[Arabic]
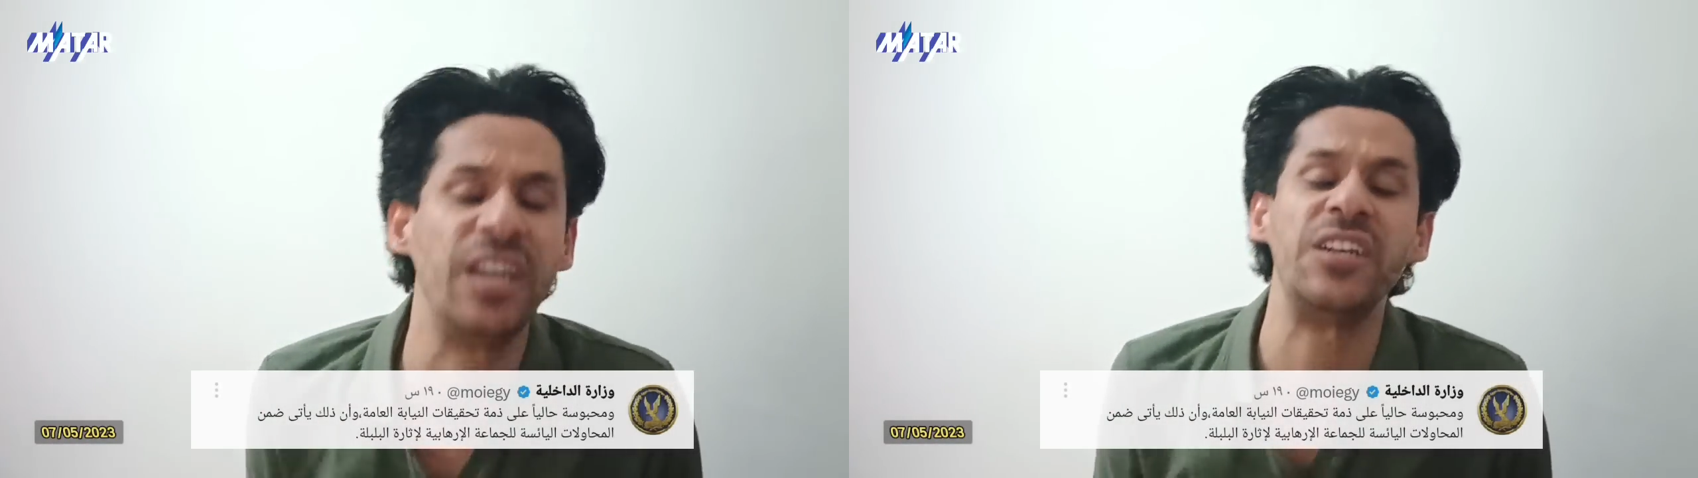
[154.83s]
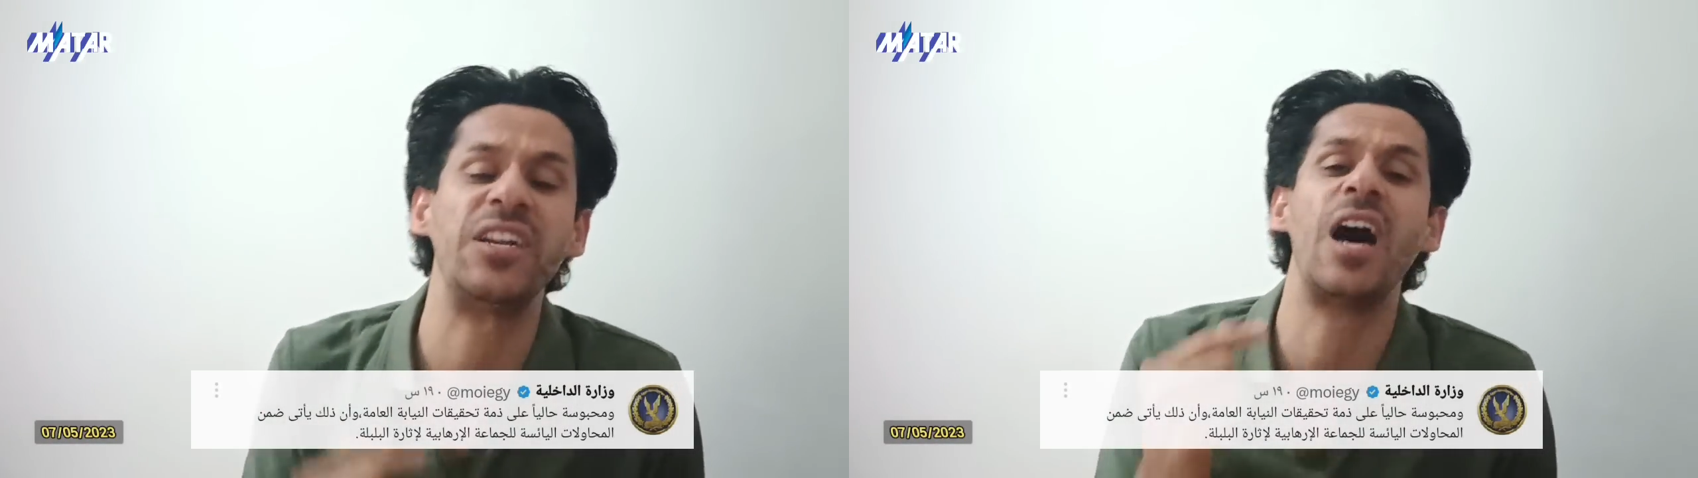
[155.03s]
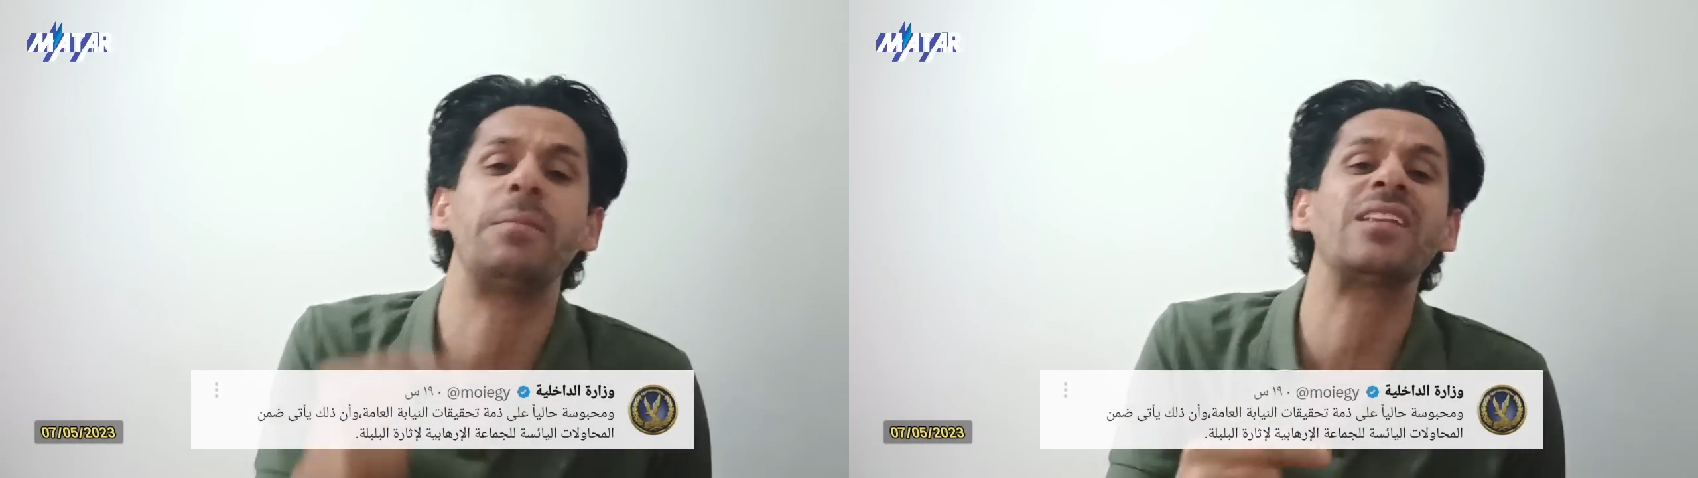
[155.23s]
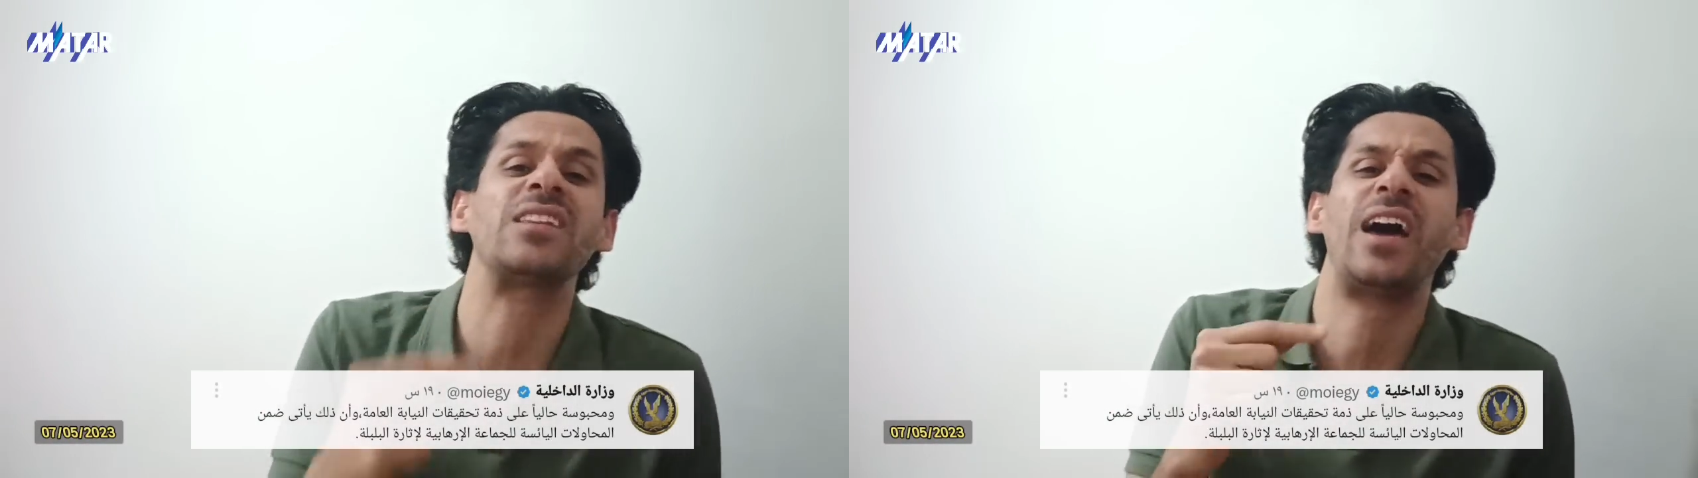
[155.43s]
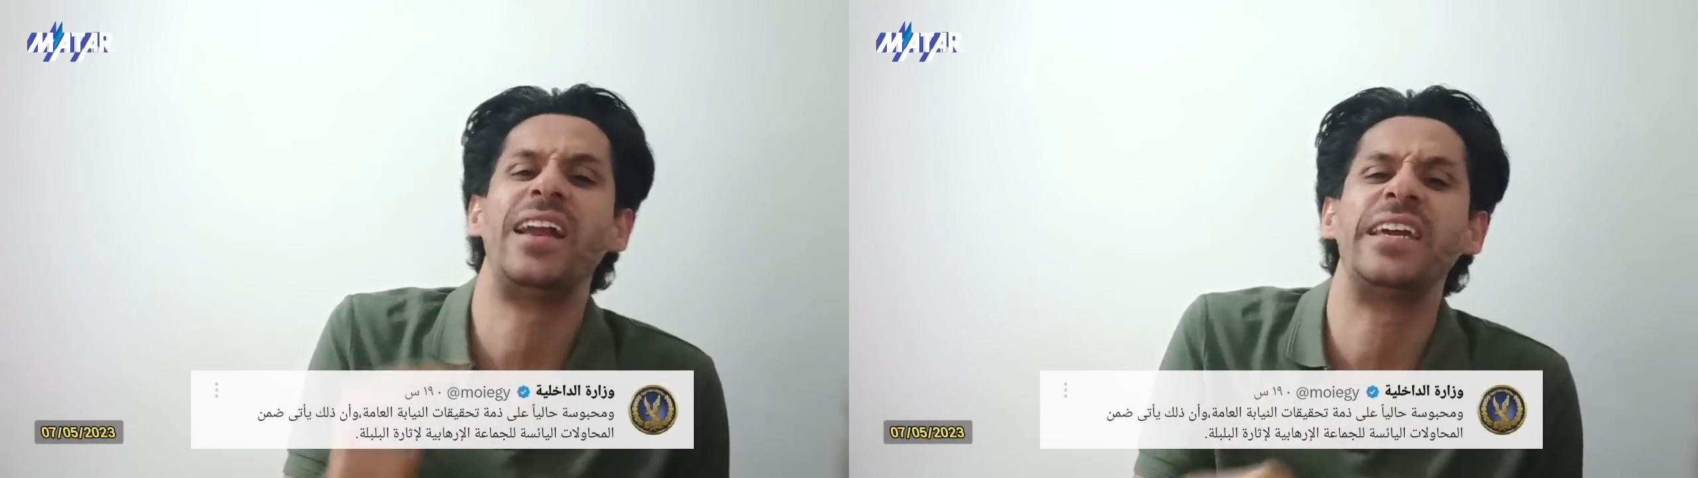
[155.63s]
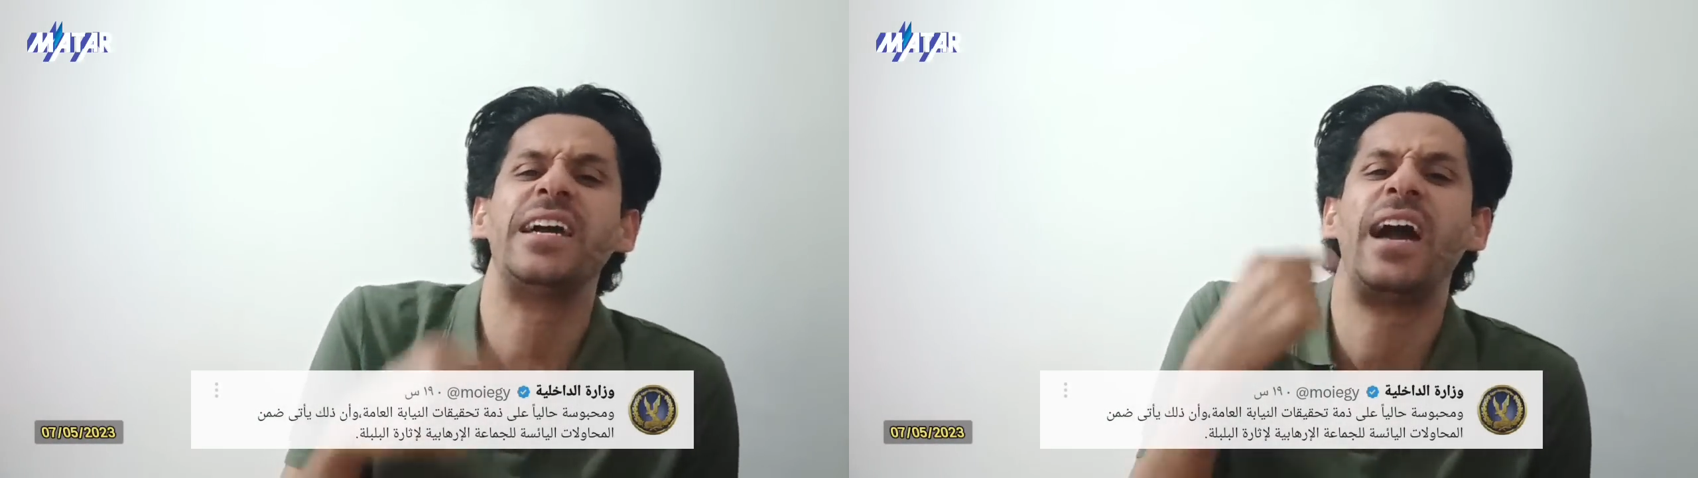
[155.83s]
احنا قبضنا عليها